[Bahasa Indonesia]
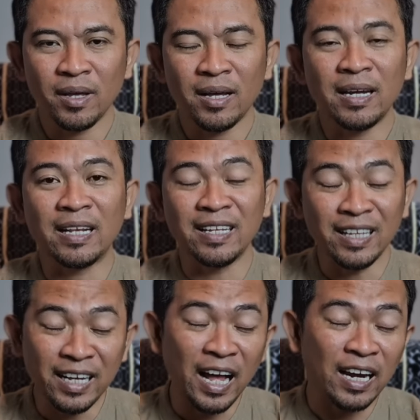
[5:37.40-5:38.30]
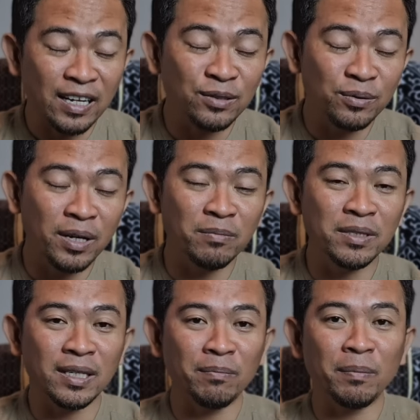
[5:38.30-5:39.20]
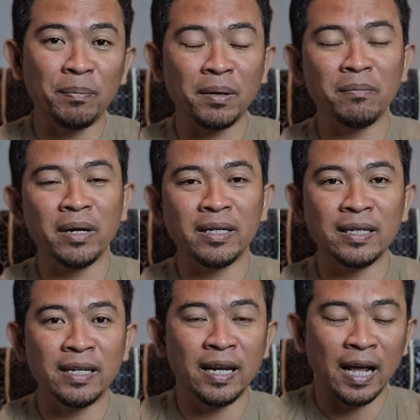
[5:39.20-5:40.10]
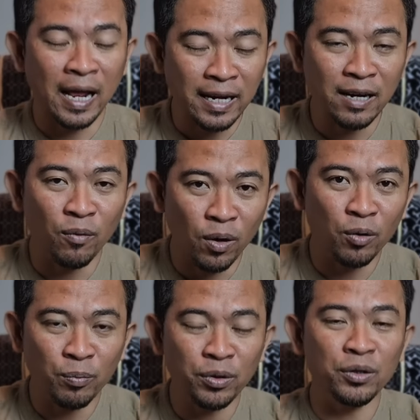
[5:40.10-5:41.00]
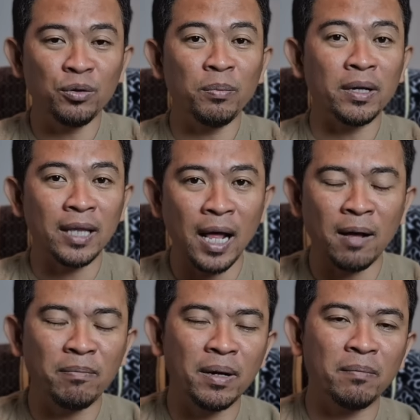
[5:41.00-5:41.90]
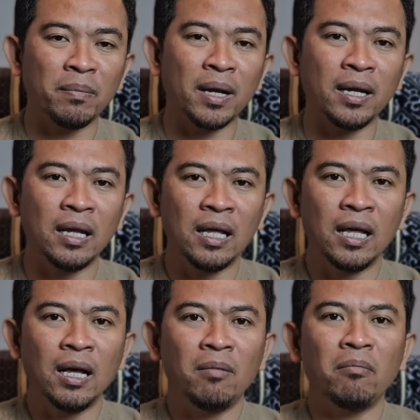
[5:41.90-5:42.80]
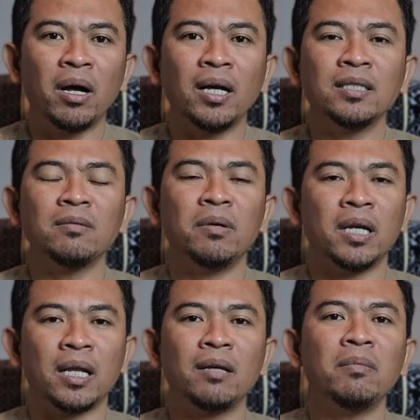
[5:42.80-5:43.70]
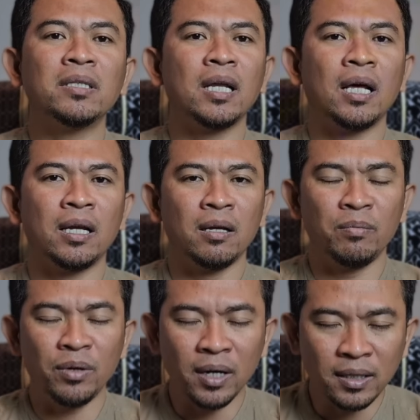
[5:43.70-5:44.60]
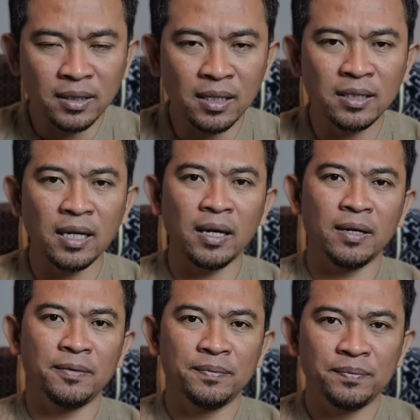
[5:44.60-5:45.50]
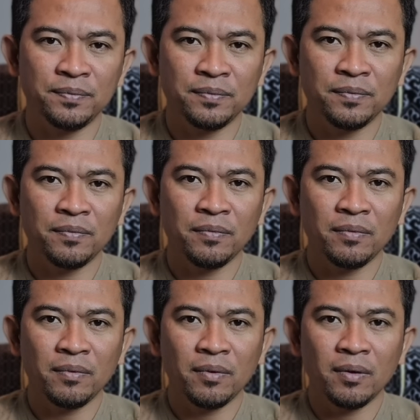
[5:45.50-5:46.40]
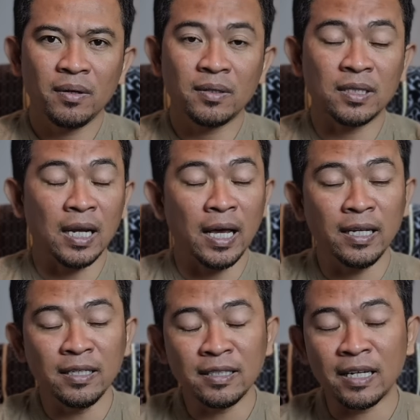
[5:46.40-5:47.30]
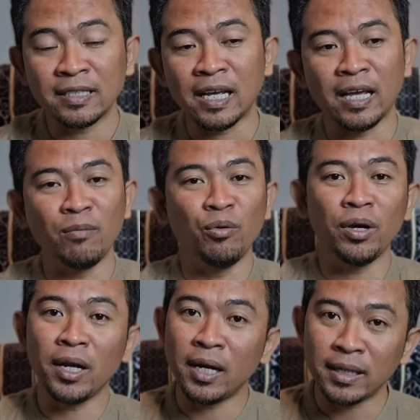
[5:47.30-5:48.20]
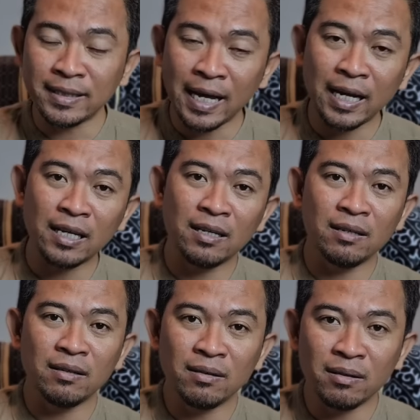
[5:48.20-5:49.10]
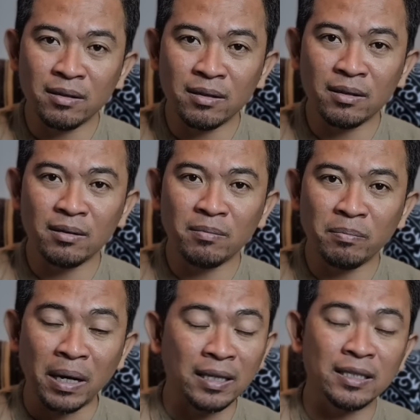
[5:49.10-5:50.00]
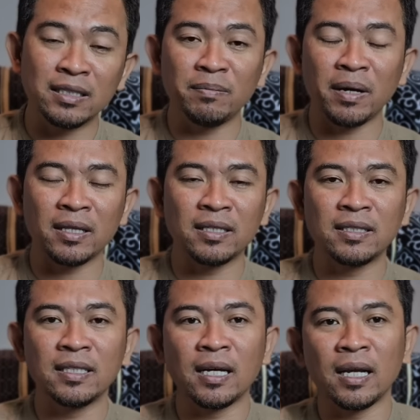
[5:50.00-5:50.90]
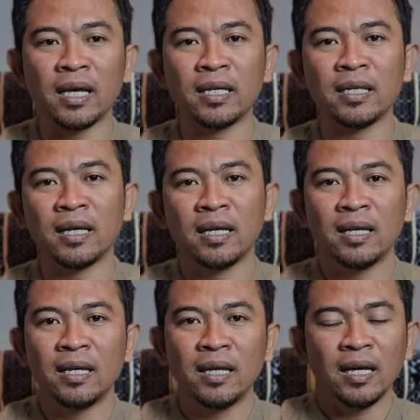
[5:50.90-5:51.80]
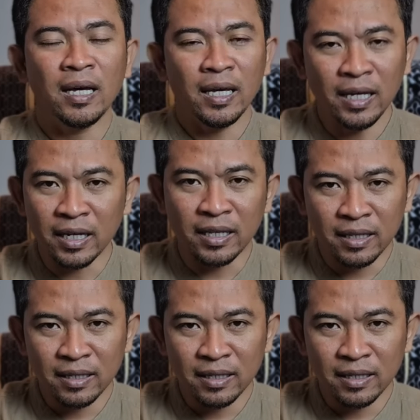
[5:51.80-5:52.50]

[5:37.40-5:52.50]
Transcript: Dan ketika Anda sudah bisa memperbaiki diri Anda, walaupun itu bertahap pelan-pelan, maka sebenarnya masalah Anda pun akan selesai. Selain ke saya, mungkin Anda cari eh, praktisi-praktisi uh, yang lainnya. Ingat,